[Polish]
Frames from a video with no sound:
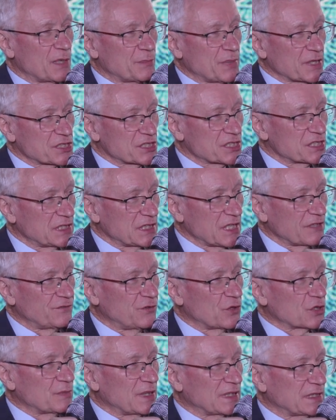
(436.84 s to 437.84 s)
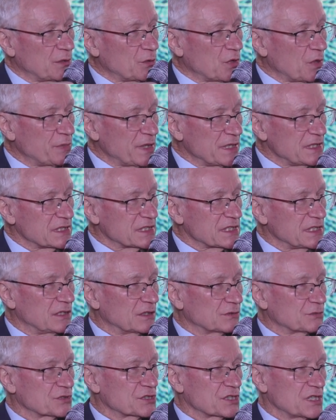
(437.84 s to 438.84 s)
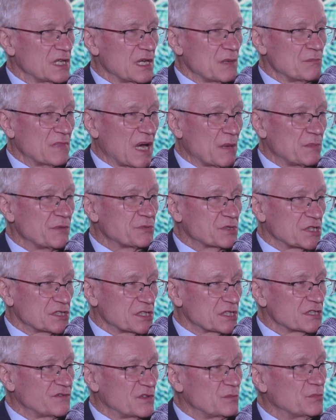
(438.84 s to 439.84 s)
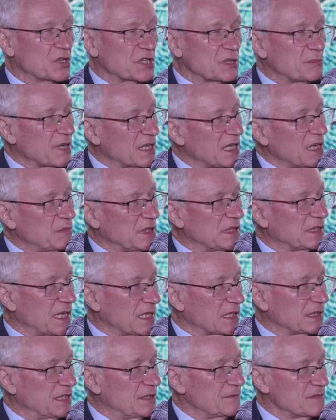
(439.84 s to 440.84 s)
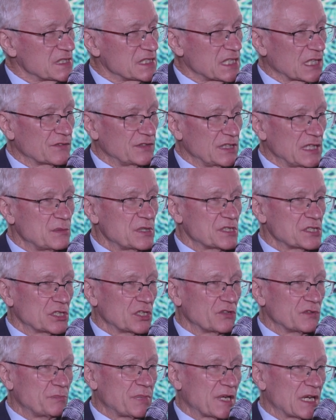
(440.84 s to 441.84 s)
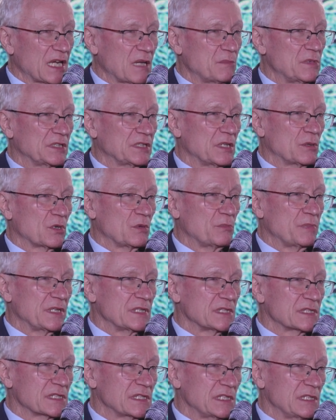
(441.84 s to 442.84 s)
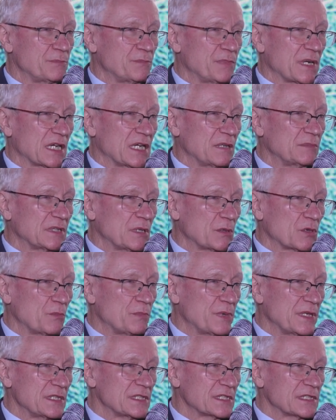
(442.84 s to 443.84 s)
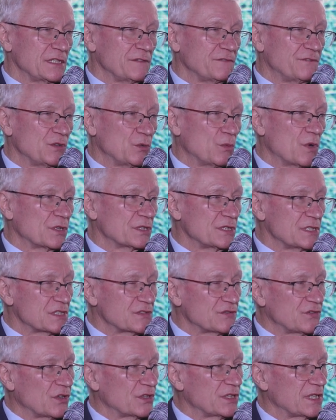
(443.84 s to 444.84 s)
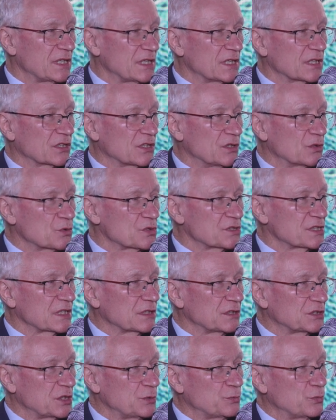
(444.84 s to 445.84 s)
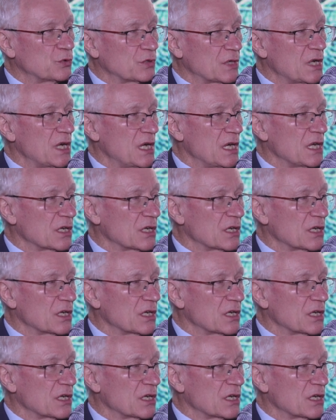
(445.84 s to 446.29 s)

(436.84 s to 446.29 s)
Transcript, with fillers: ja patrzę na format europejski. Otóż mamy przecież wybory parlamentarne. Za chwilę będzie nowy Parlament Europejski. Parlament Europejski wyłoni swoje różnego typu